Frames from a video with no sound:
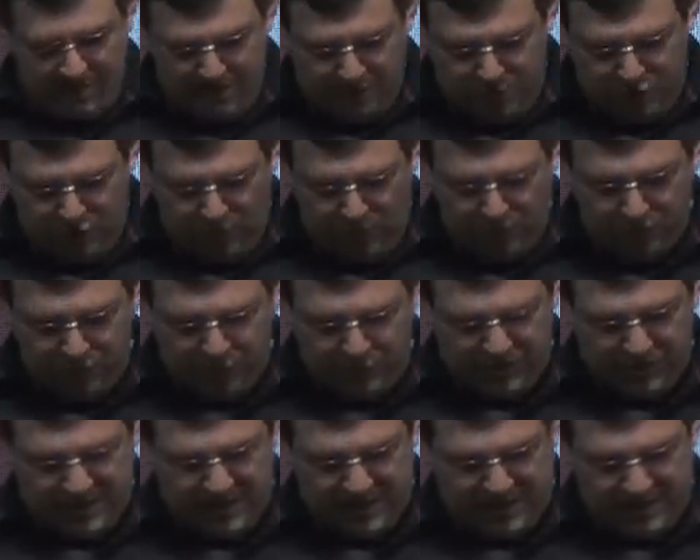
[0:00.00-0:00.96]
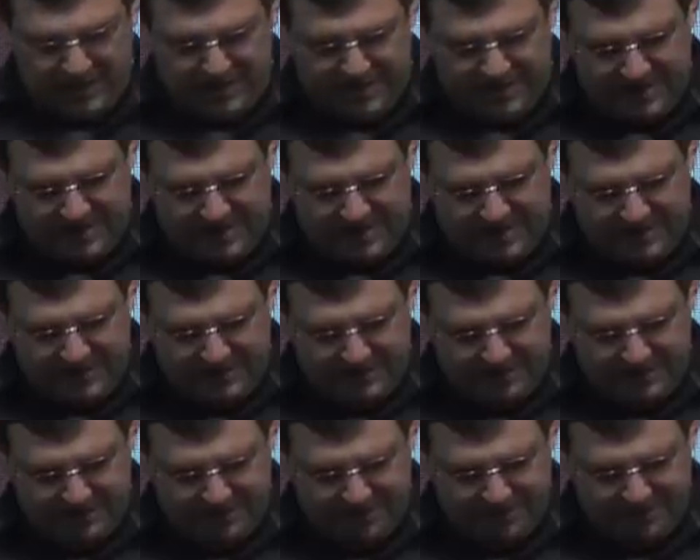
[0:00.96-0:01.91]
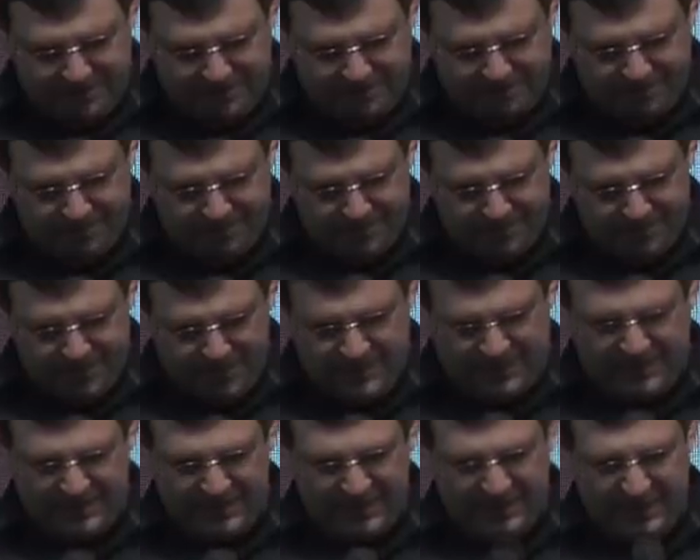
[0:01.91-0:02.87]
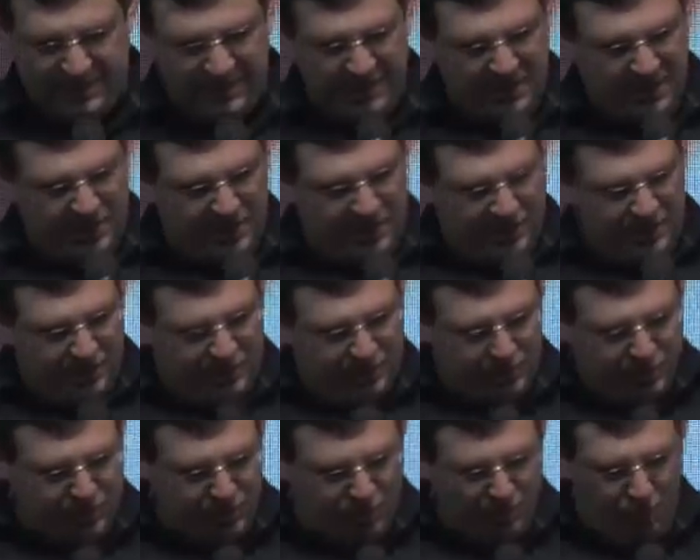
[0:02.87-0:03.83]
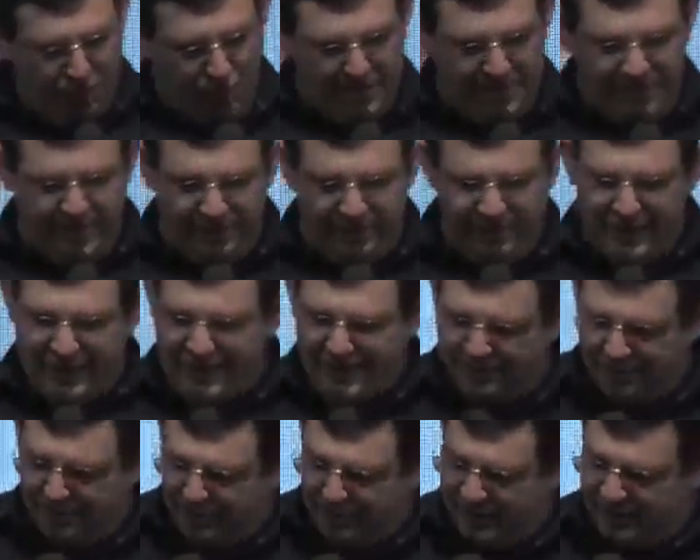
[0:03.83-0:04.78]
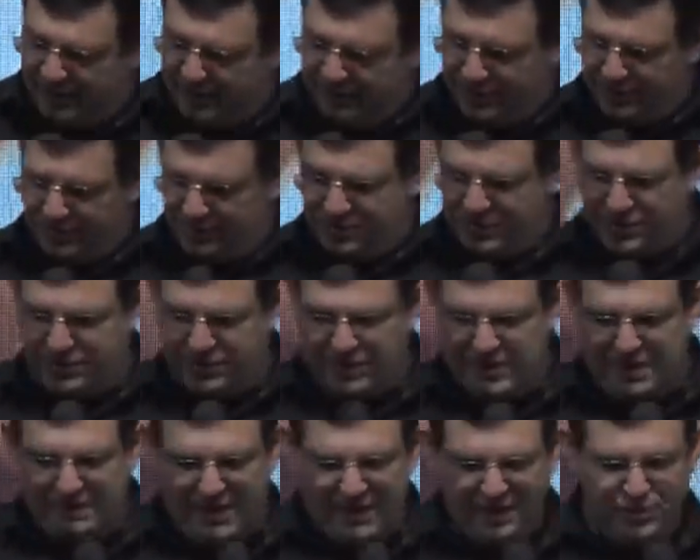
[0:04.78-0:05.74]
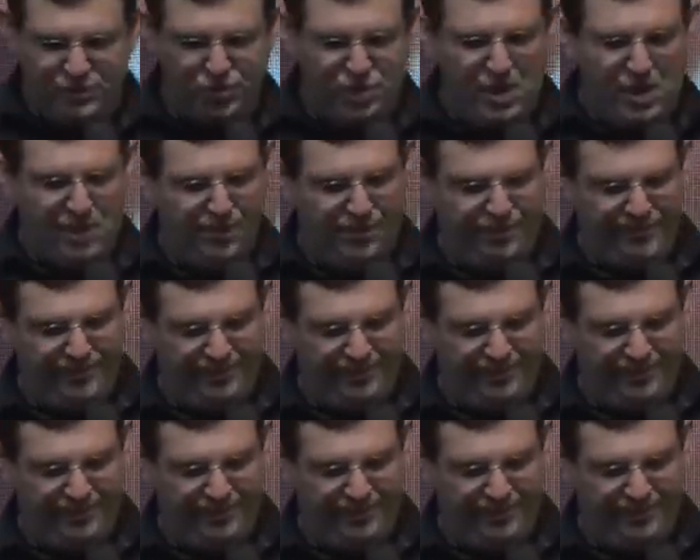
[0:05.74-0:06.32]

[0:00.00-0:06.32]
João 1, 6. Diz assim: Surgiu um homem enviado por Deus, chamado João.